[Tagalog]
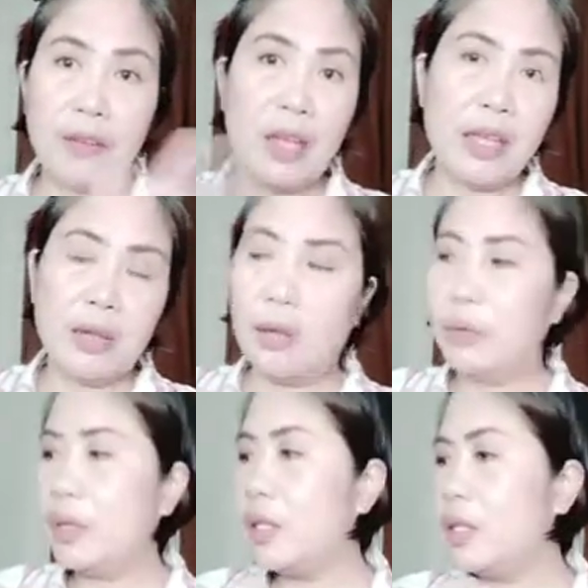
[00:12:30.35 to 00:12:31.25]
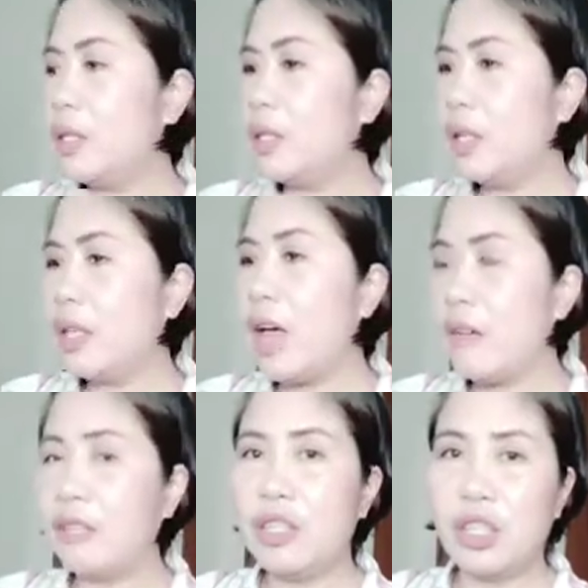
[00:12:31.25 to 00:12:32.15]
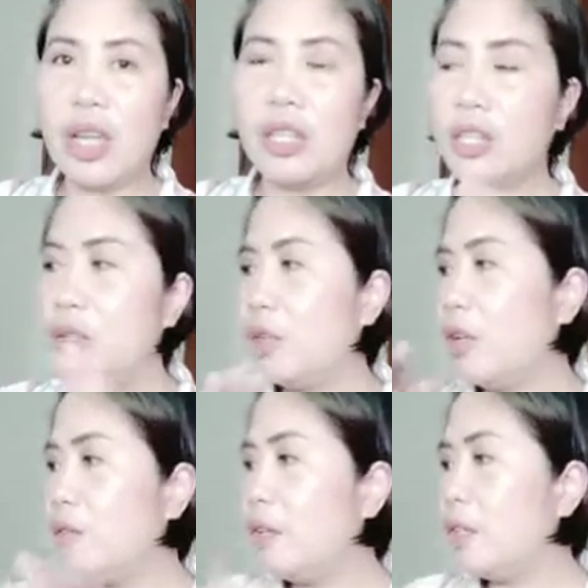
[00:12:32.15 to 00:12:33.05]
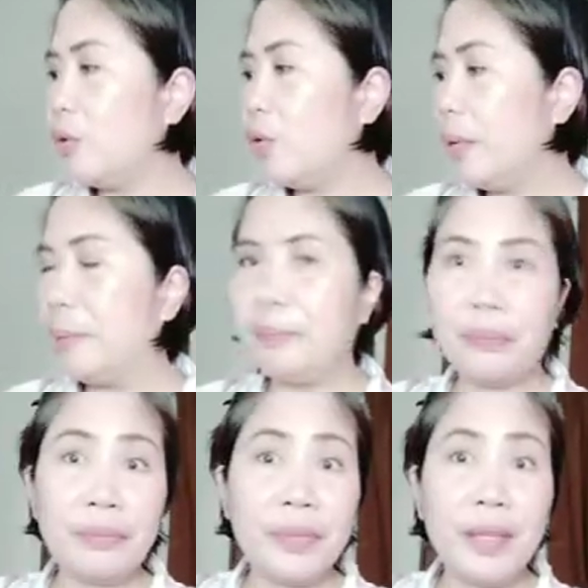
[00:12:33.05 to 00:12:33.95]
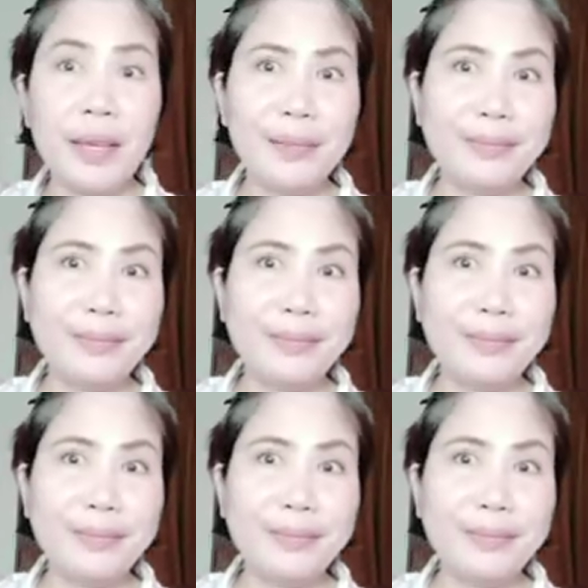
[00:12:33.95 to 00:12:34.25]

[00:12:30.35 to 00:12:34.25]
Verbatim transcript: I still have the chance to give it to him. Okay?